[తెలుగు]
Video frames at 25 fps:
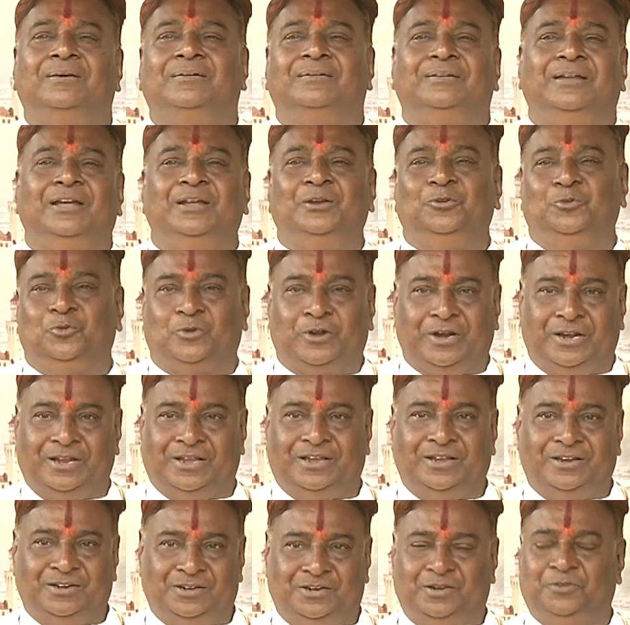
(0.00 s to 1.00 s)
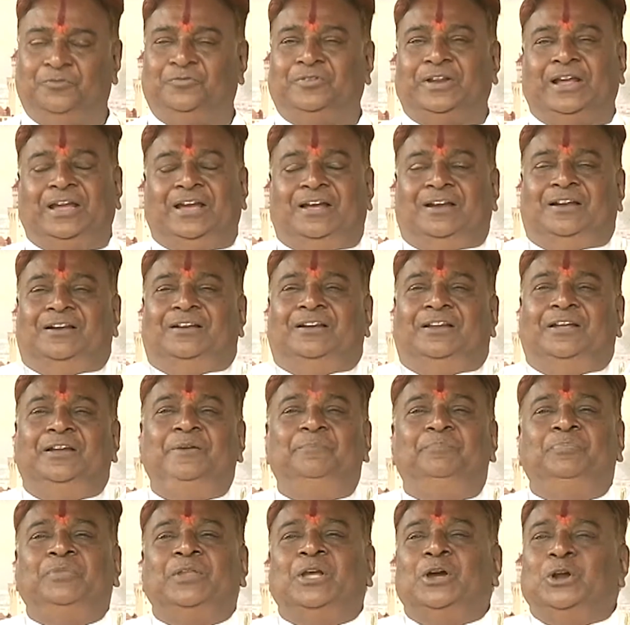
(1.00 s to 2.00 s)
నేను ఇక్కడికి షిఫ్ట్ అయ్యానండి
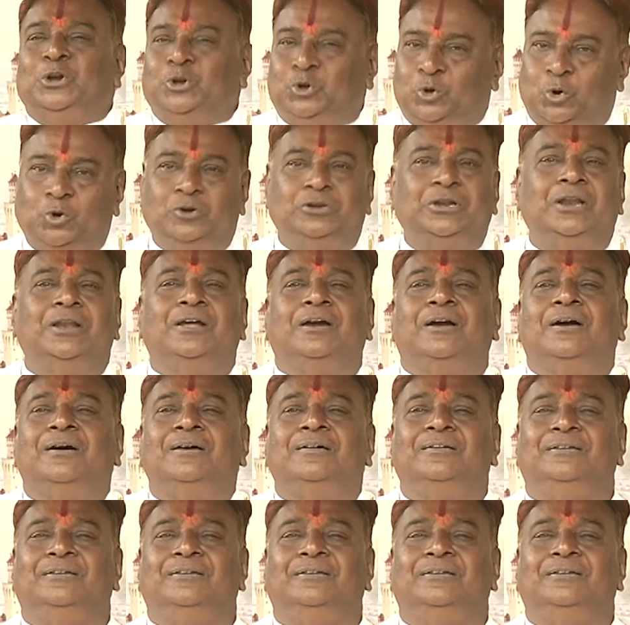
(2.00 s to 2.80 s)
టోటల్గా